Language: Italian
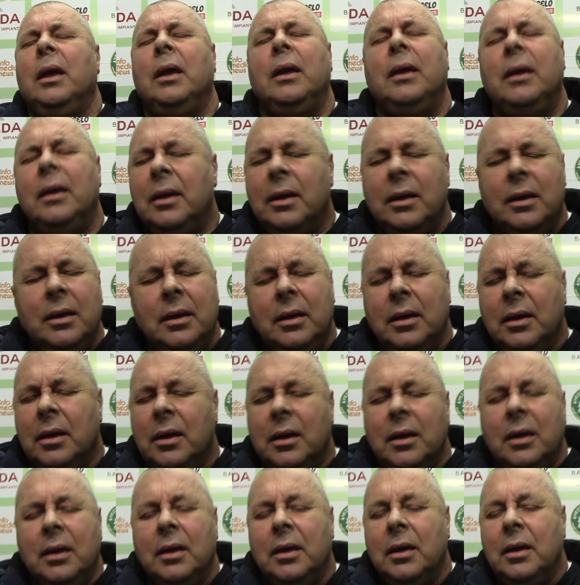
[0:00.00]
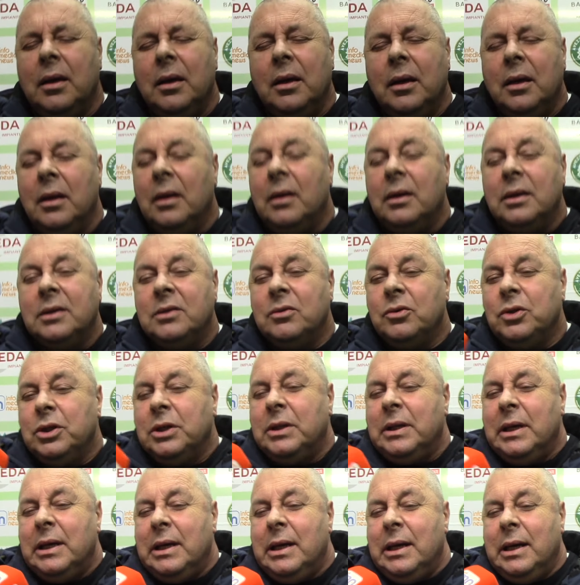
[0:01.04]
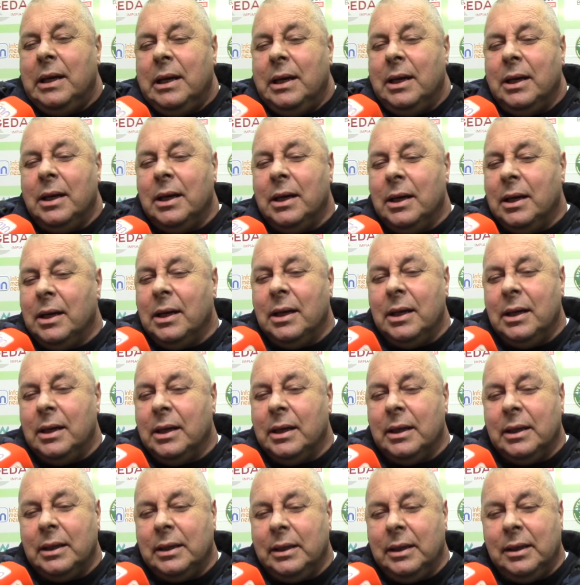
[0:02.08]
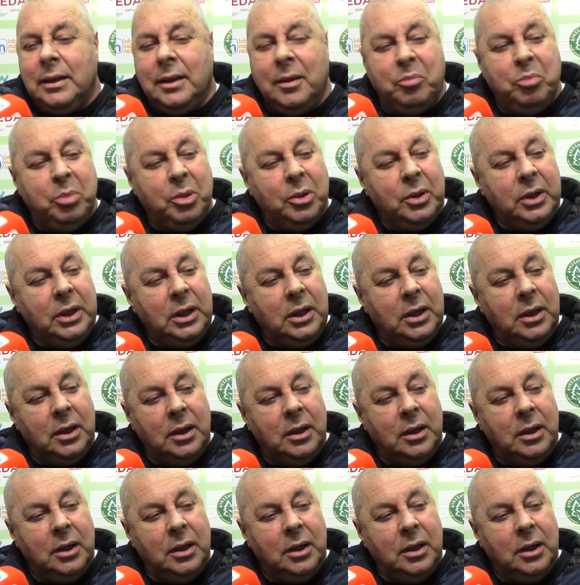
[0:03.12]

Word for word: Che ne pensa la società? La società che poi